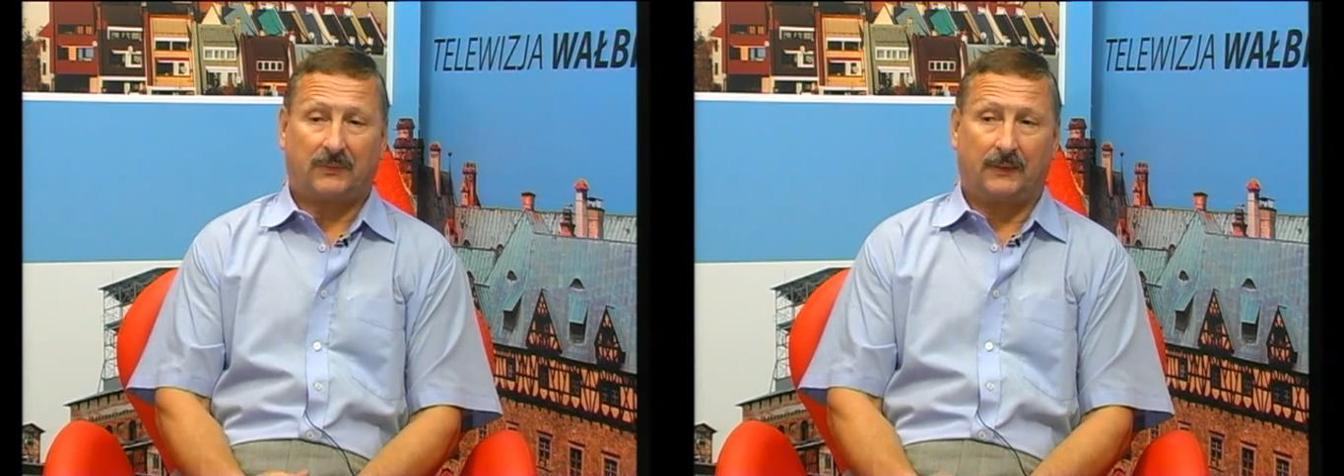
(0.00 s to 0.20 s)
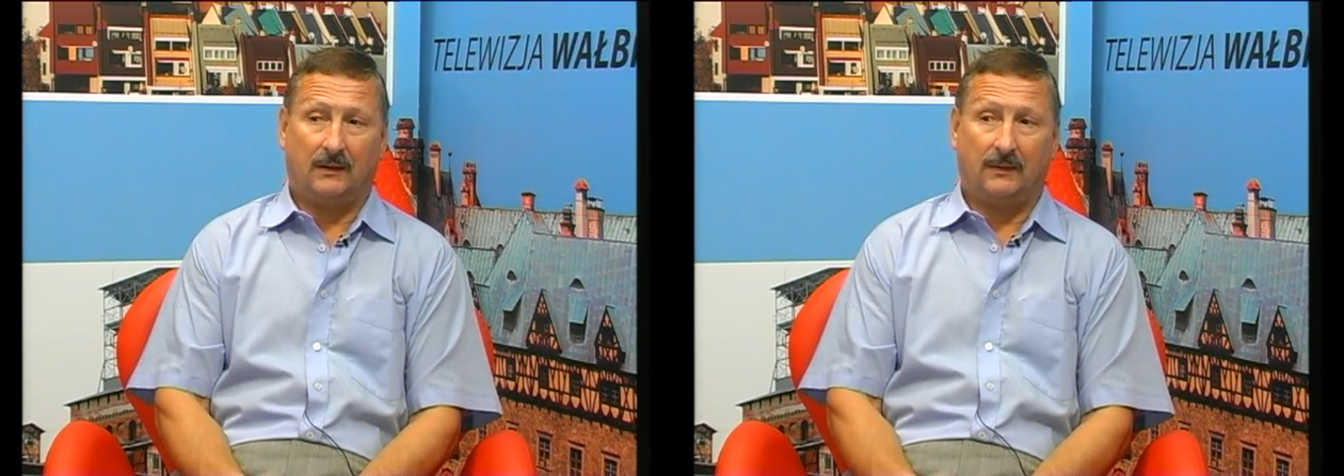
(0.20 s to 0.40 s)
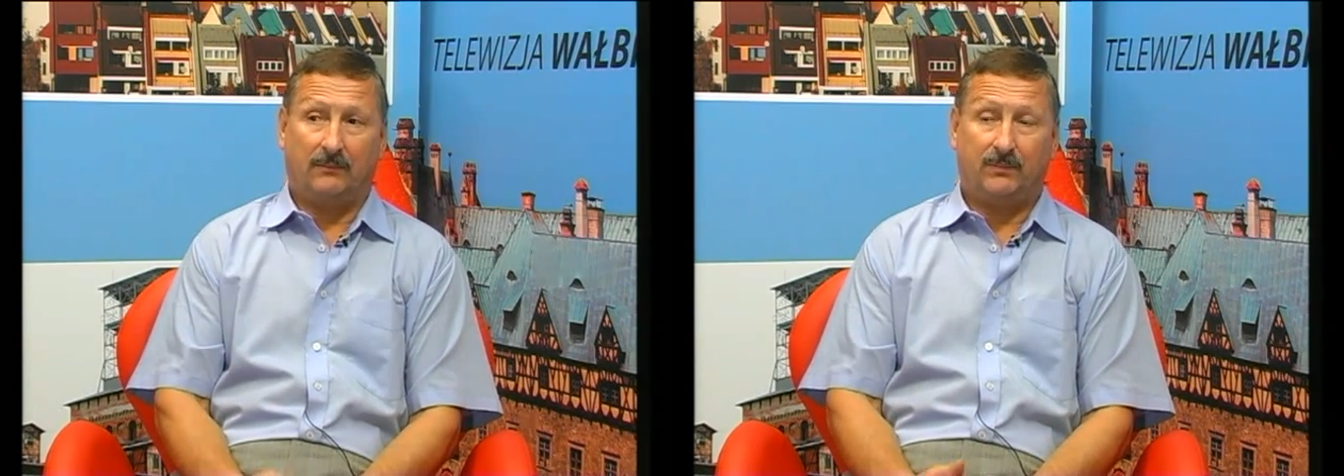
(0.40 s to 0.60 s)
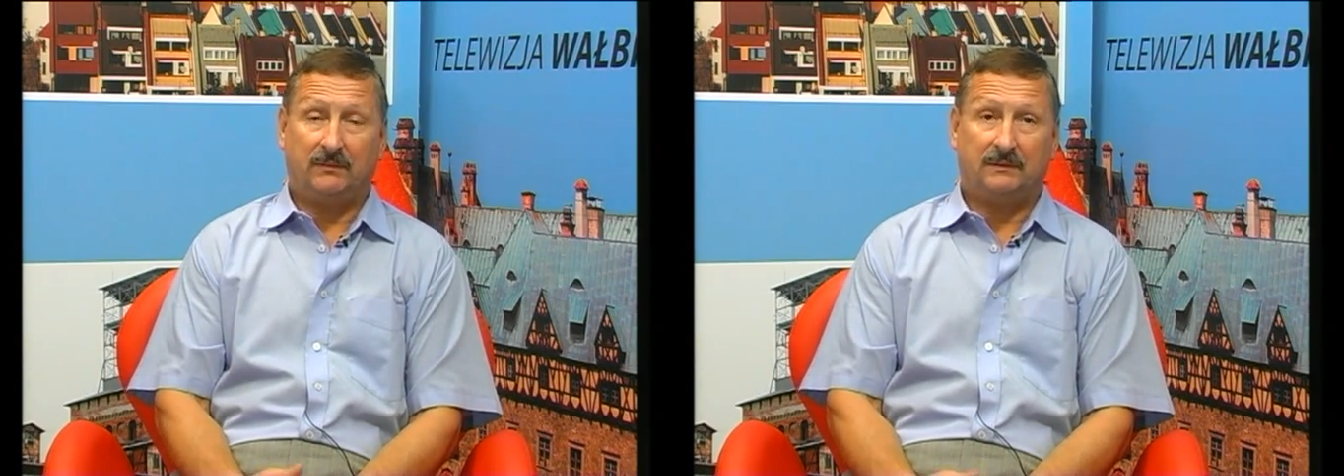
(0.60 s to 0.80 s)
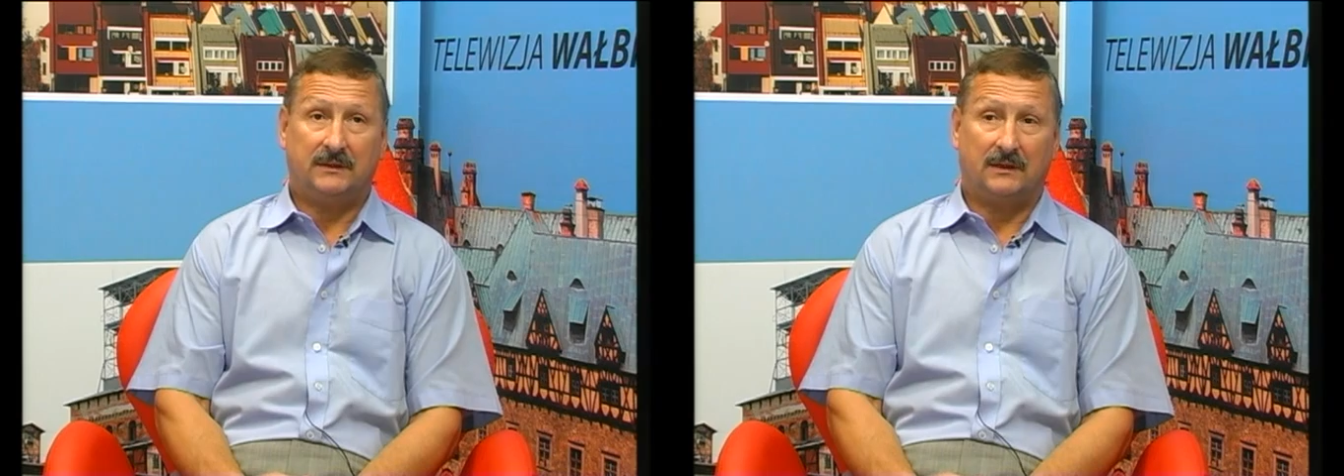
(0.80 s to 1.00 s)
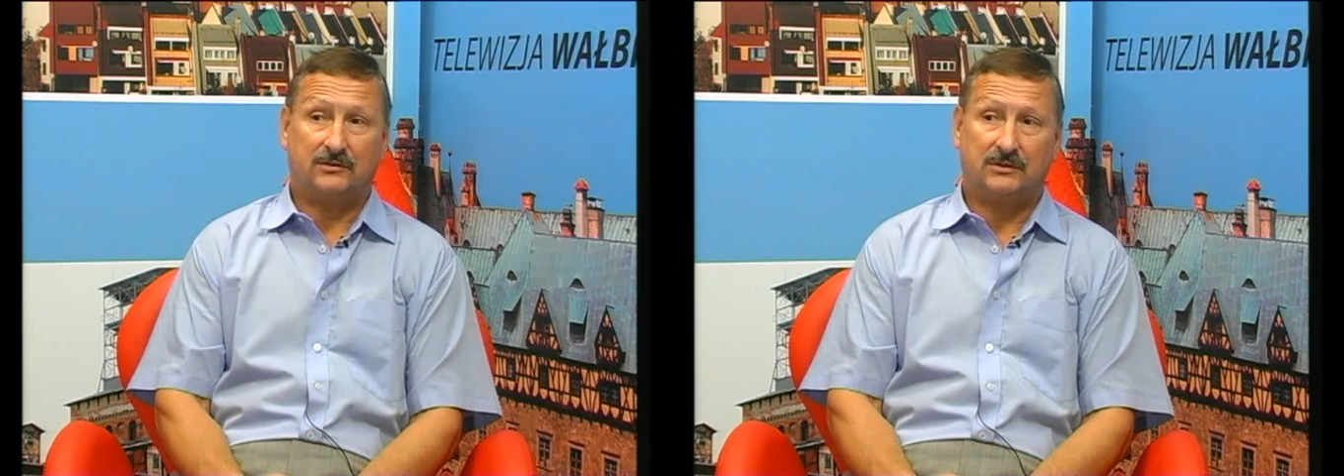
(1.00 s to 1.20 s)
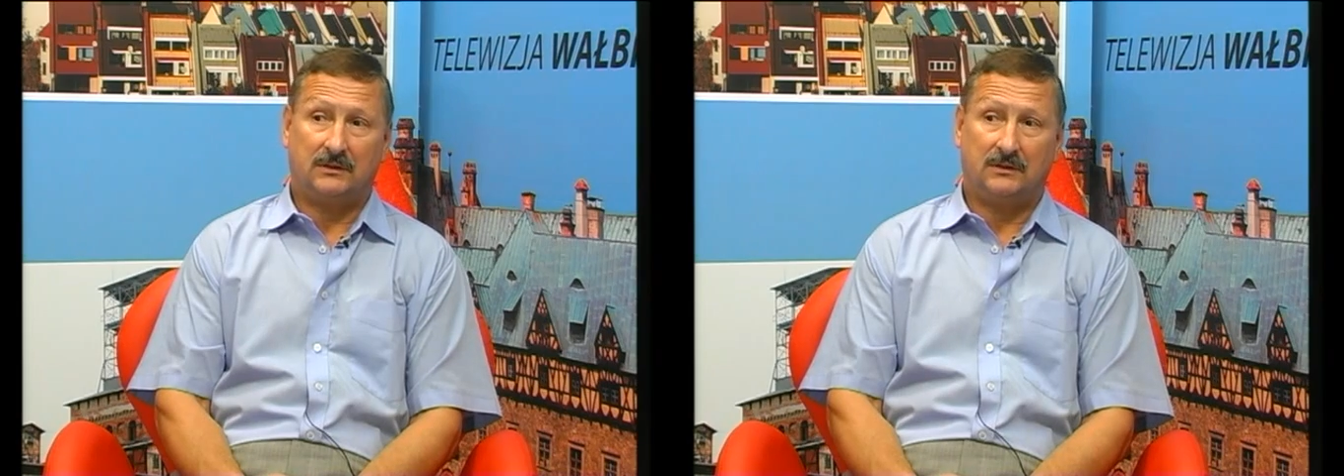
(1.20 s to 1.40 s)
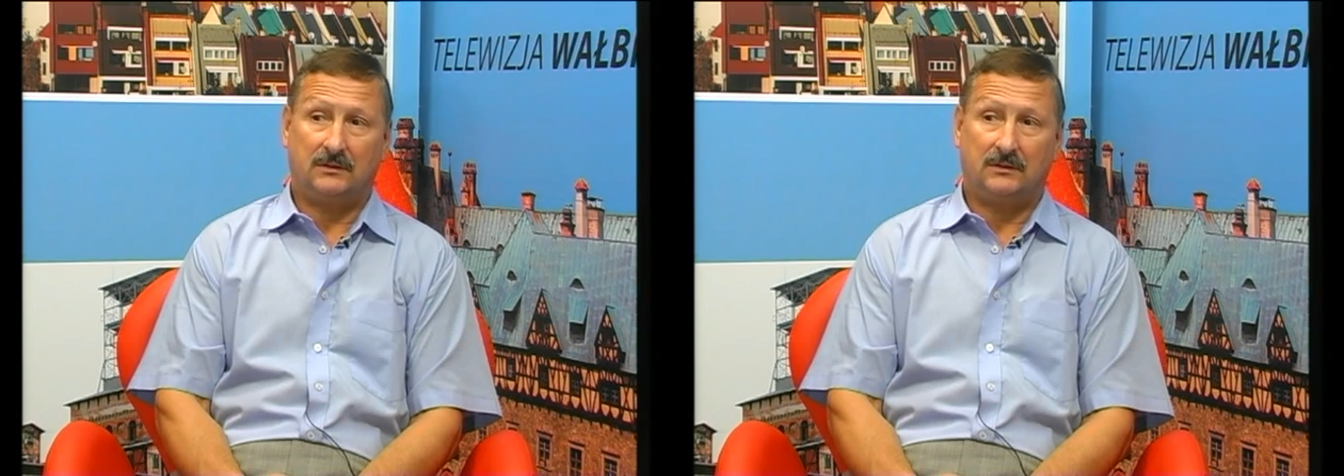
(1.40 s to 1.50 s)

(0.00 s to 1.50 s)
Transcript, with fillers: No, powiem tak, że